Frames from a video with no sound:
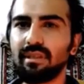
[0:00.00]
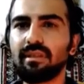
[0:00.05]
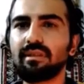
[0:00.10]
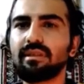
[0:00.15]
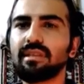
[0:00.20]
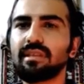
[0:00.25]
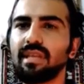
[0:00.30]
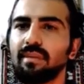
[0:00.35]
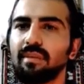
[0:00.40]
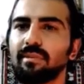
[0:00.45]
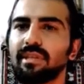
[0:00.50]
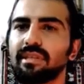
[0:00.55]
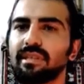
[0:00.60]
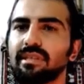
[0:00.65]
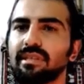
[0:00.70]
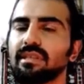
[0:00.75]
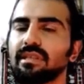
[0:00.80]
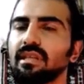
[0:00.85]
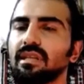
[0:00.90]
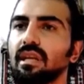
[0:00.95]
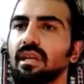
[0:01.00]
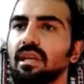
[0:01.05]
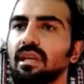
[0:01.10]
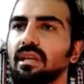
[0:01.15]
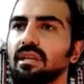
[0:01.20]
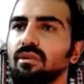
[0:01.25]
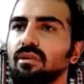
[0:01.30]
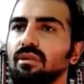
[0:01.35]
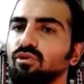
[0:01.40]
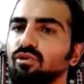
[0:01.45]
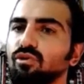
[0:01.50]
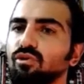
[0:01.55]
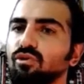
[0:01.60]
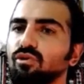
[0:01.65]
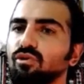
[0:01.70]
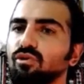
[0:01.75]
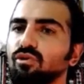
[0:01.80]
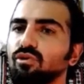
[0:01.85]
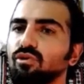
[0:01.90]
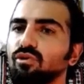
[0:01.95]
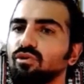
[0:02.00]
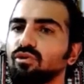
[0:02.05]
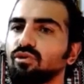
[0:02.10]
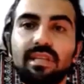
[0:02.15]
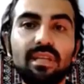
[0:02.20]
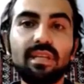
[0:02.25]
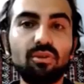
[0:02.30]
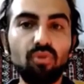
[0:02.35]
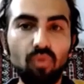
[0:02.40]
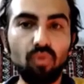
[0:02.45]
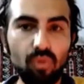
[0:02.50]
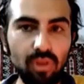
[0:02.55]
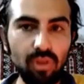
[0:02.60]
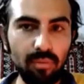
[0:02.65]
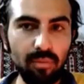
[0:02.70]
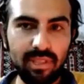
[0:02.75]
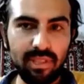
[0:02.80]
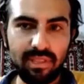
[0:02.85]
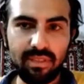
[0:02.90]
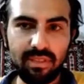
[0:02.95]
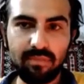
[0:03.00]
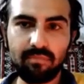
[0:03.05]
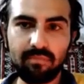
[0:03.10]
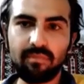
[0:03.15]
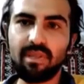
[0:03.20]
diyebiliriz. E, o dönem için yetiyor olabilir.